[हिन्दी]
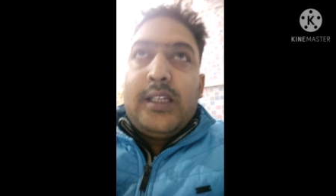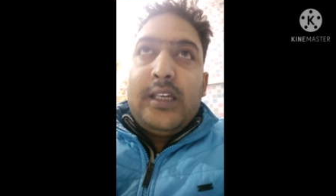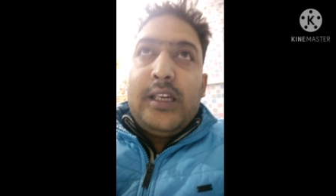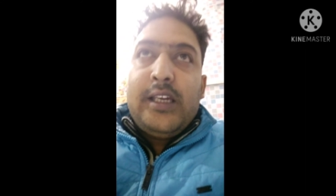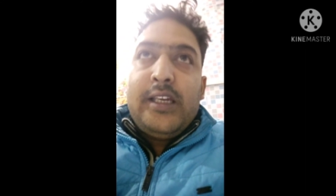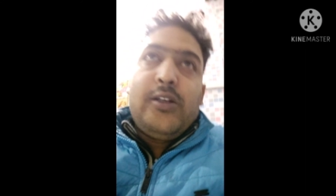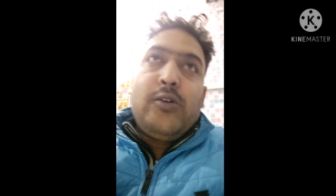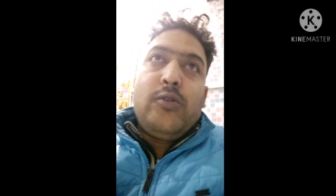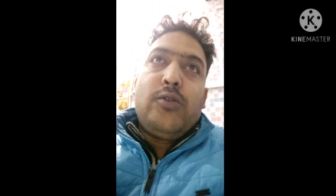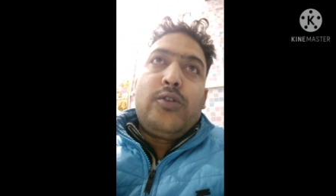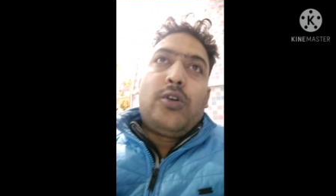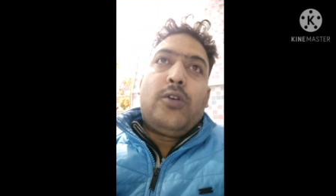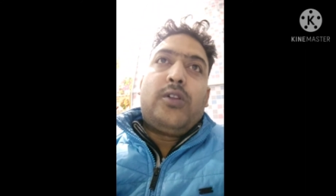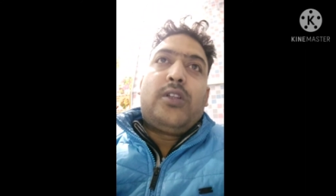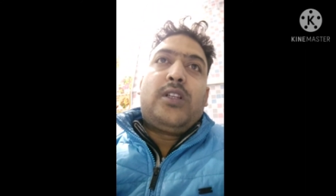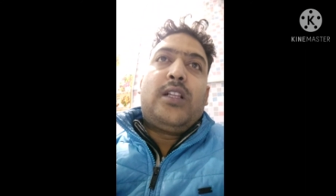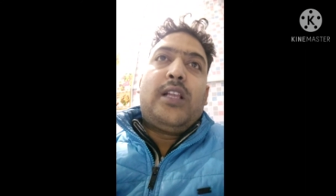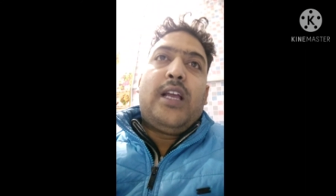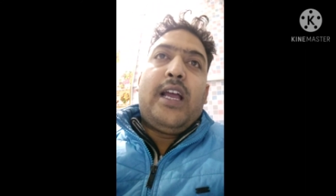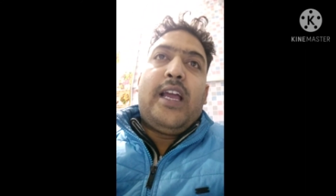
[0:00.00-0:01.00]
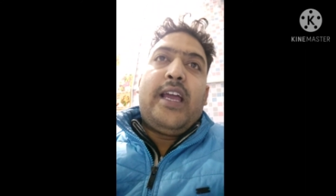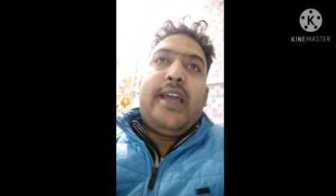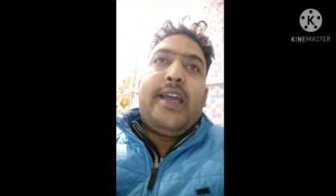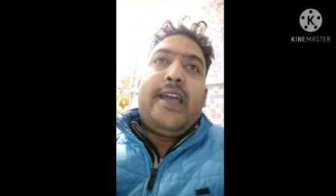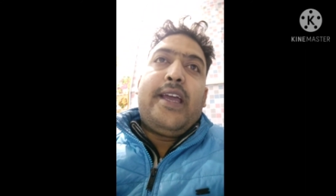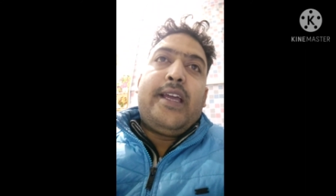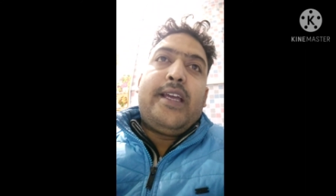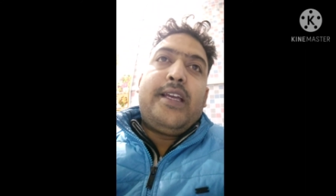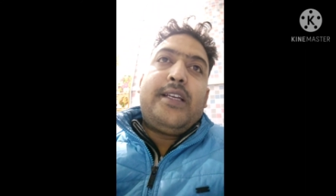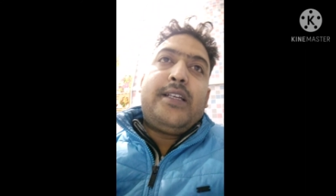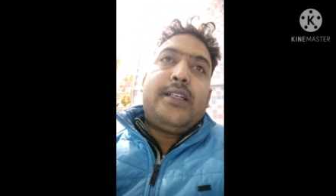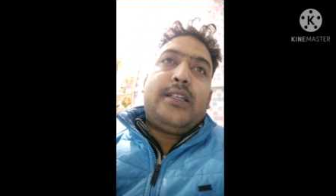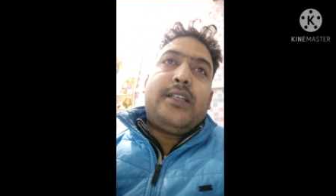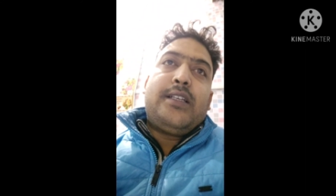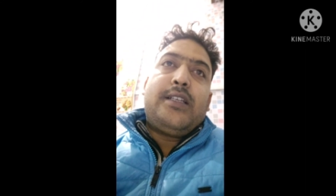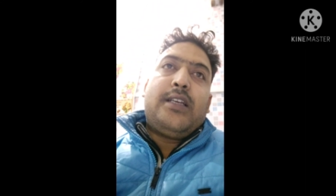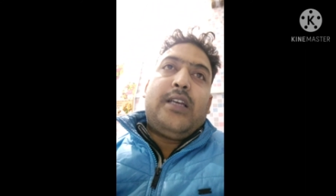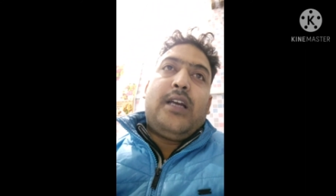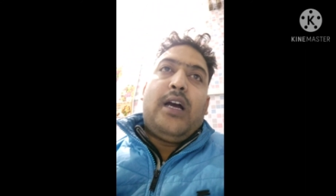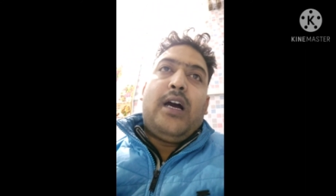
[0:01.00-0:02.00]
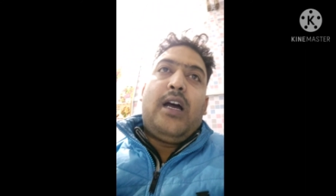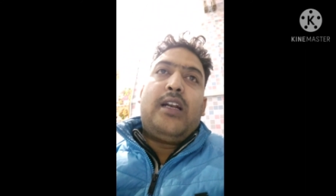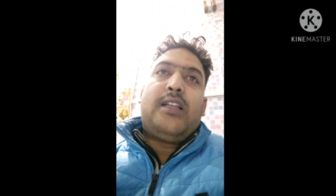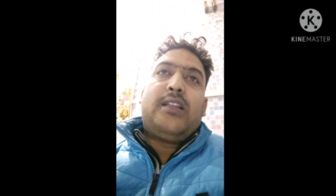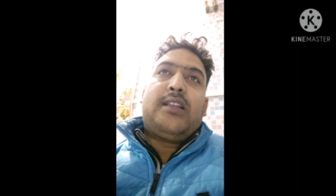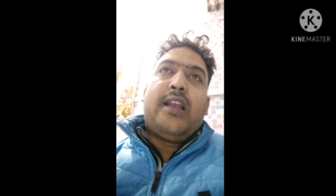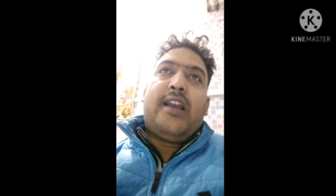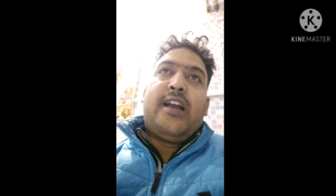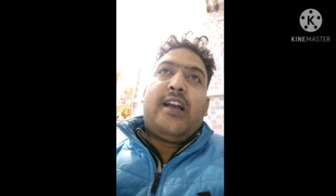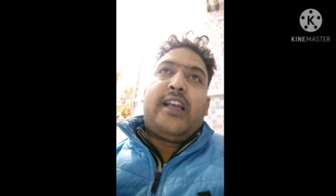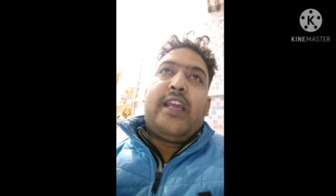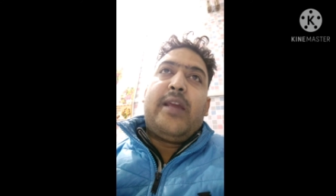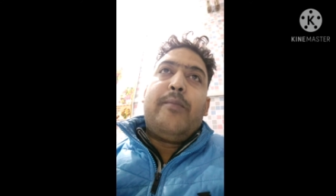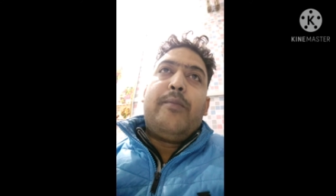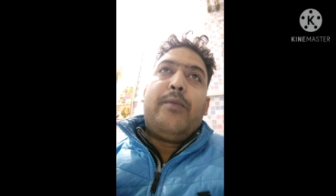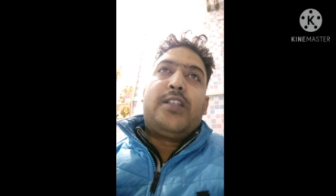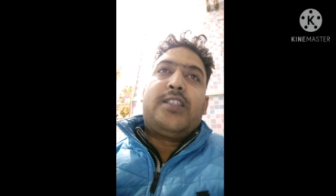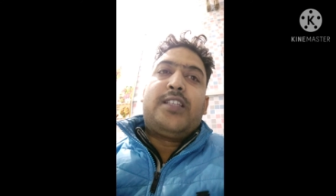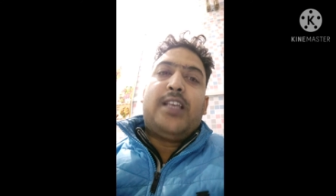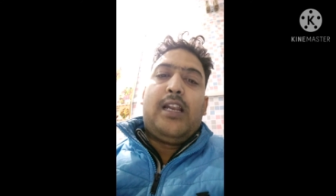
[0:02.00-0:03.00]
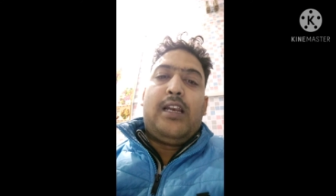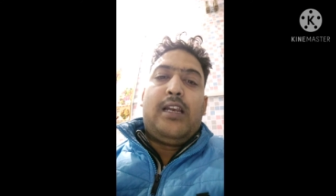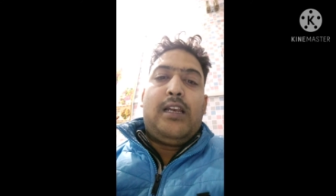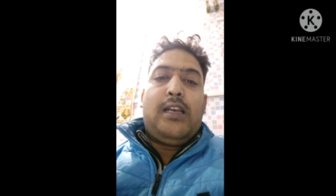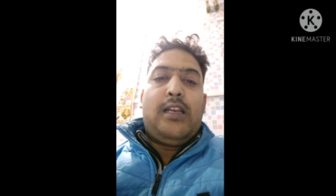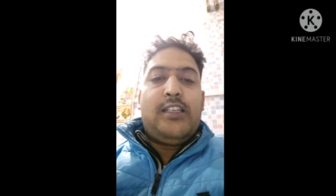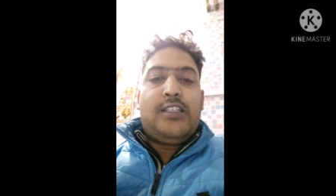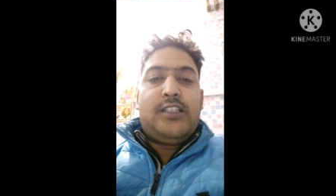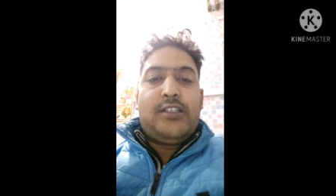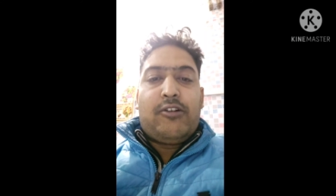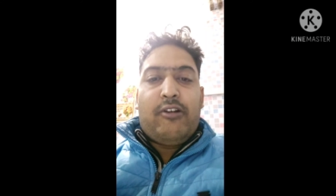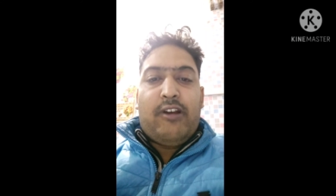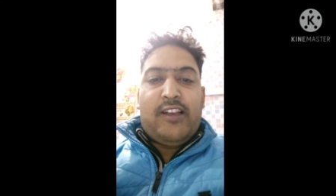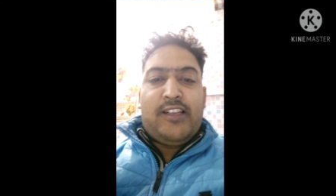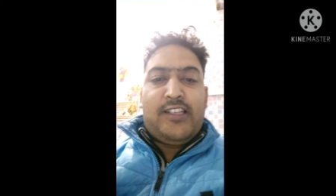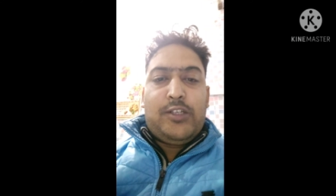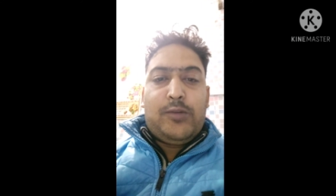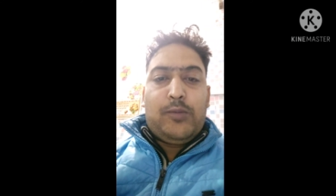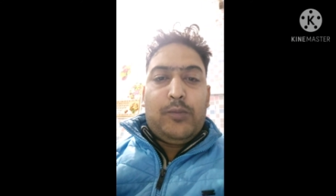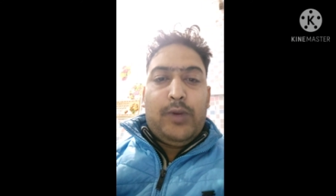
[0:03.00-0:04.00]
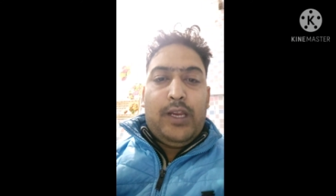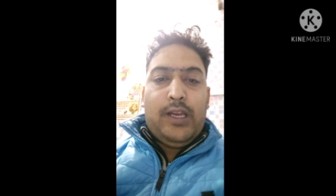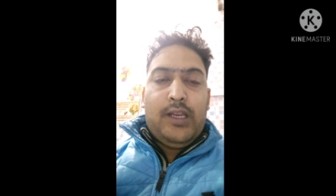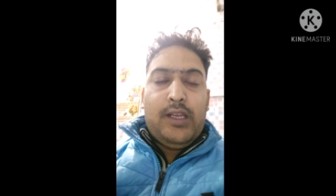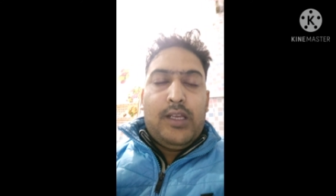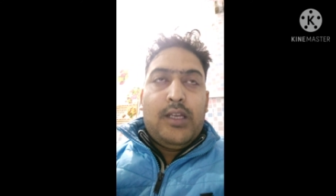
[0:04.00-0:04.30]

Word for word: ये यूज़ होता है हर तरह के मसल स्ट्रेच में